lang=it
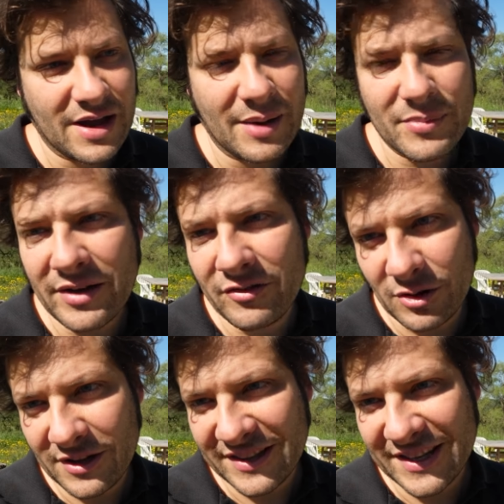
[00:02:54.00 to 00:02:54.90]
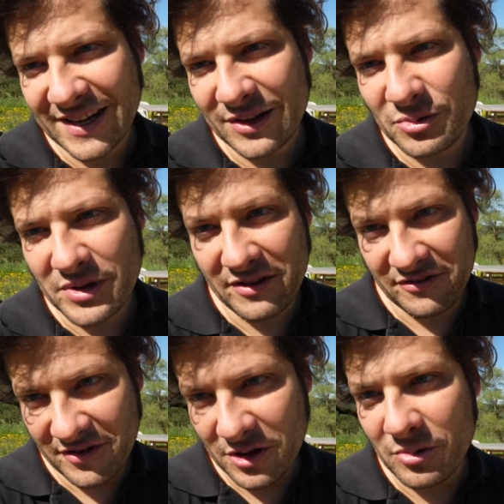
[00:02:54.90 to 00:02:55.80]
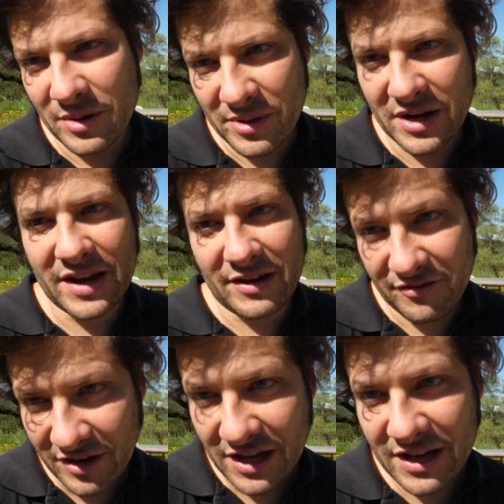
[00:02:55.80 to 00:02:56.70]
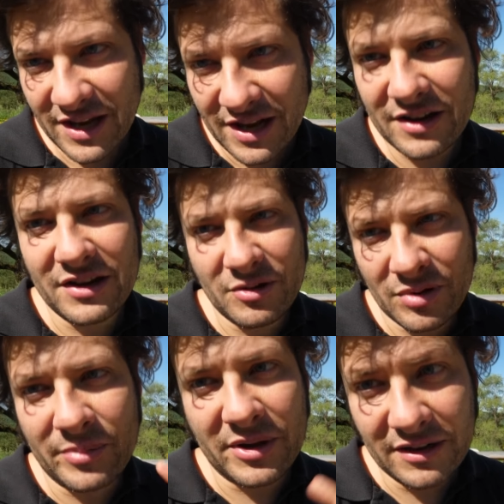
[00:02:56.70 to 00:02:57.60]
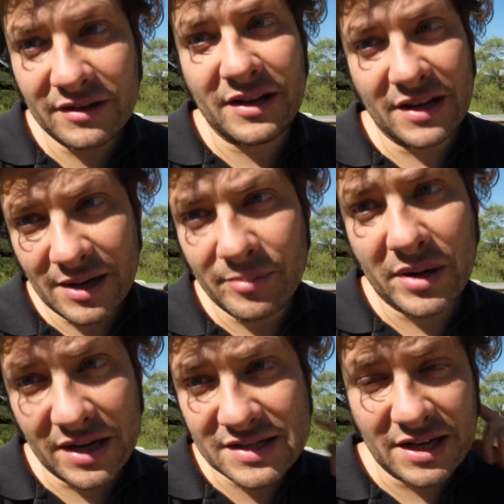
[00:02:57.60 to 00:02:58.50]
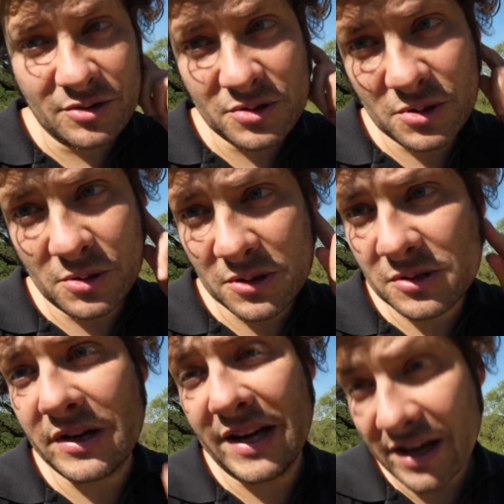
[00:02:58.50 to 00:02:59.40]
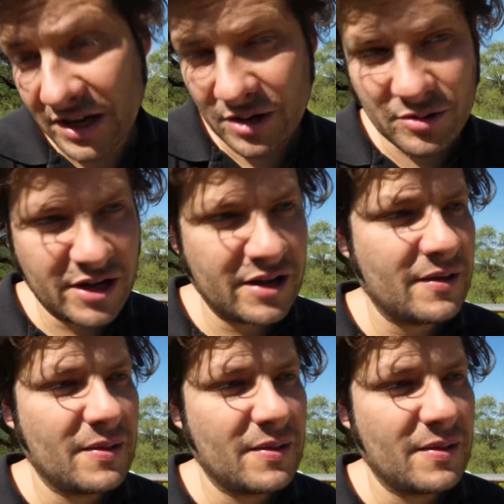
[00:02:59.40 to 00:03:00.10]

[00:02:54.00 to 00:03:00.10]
a mia volta un F2 perché è figlia di una piantina presa l'anno scorso nelle agricole